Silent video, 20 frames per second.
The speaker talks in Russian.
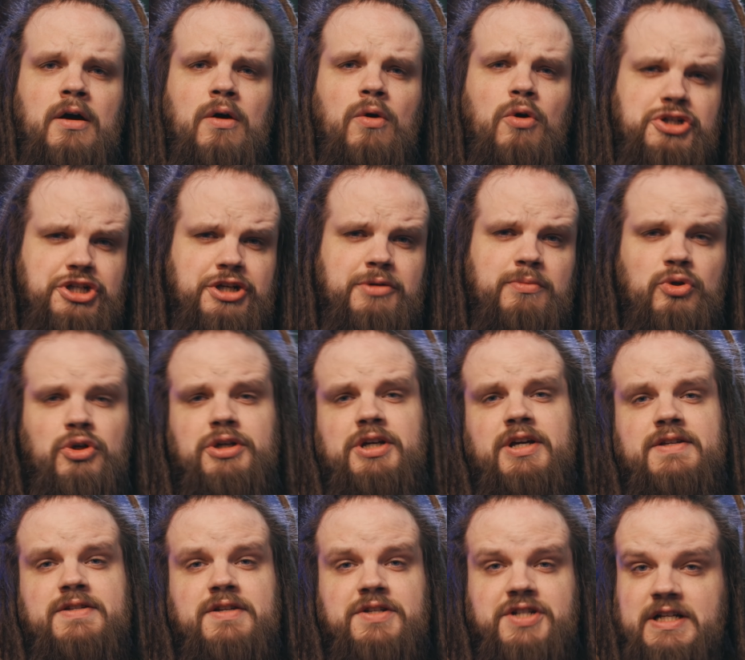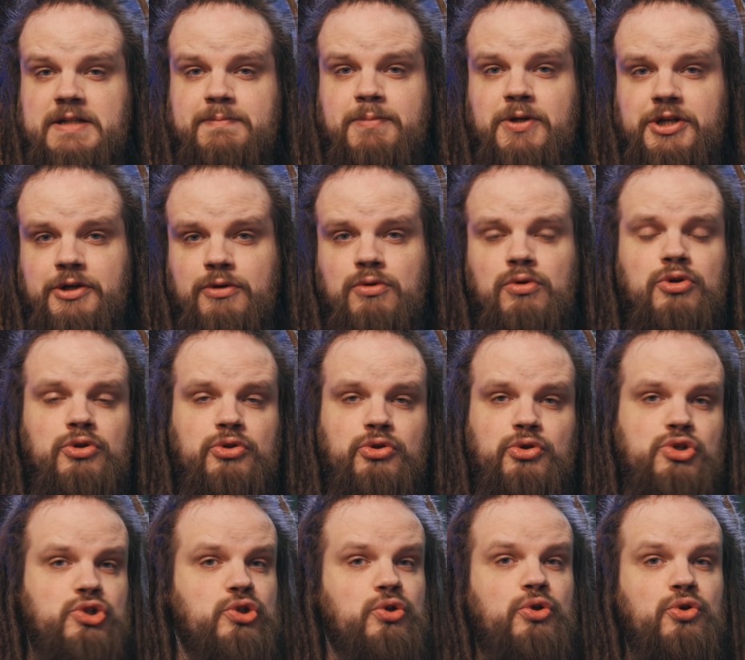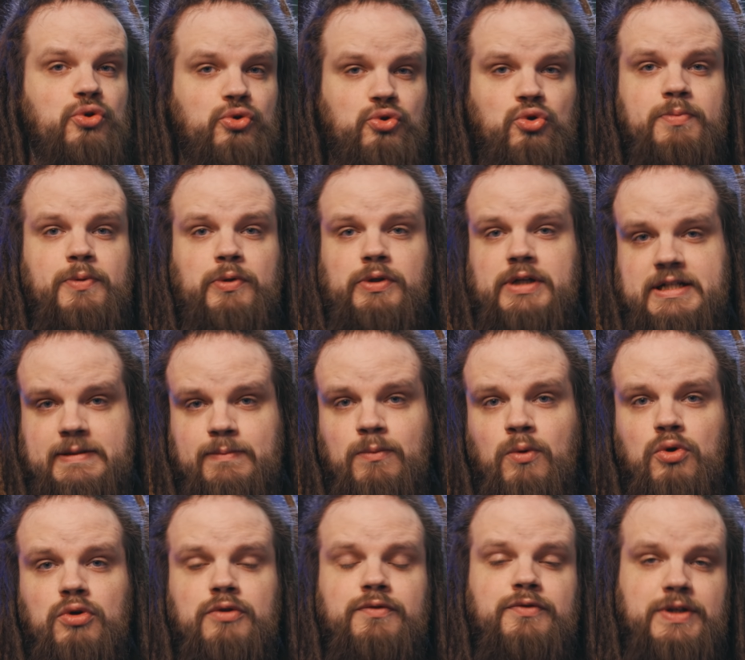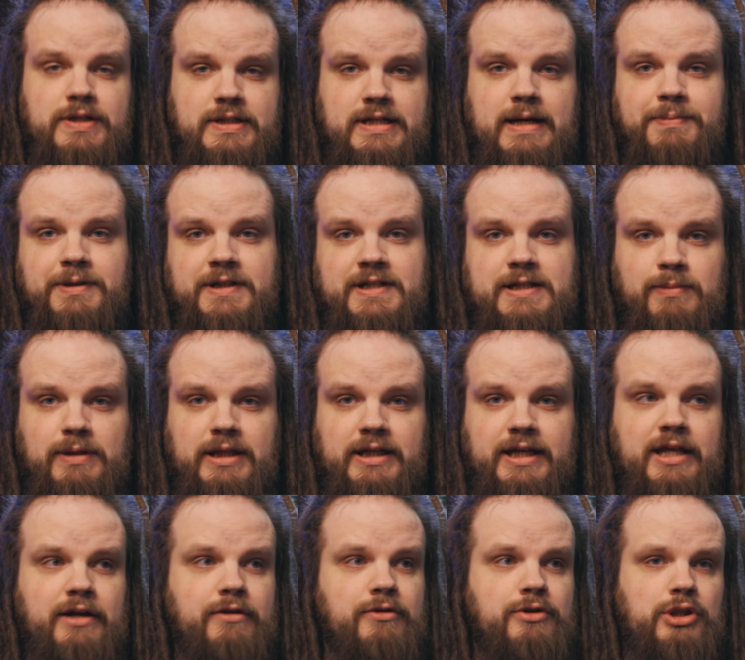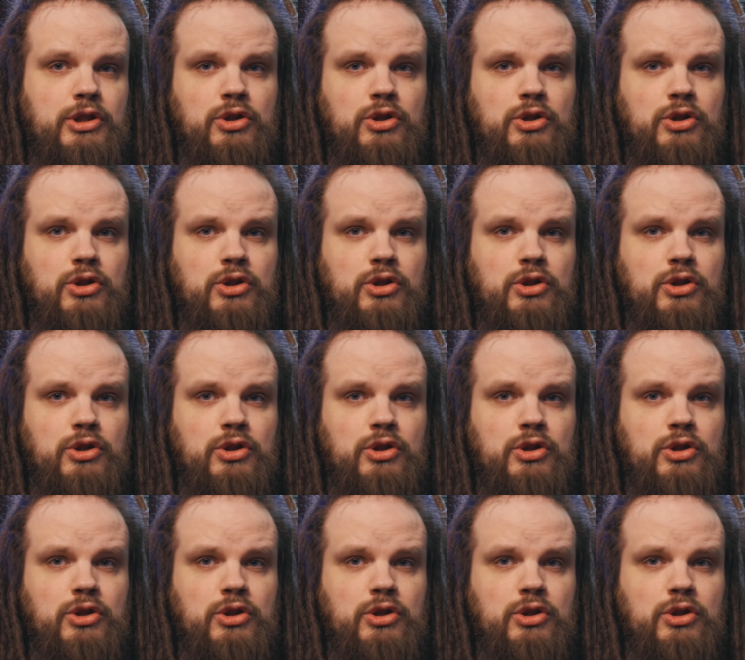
Очень многие сейчас паникуют то, что YouTube у нас могут внезапно заблокировать,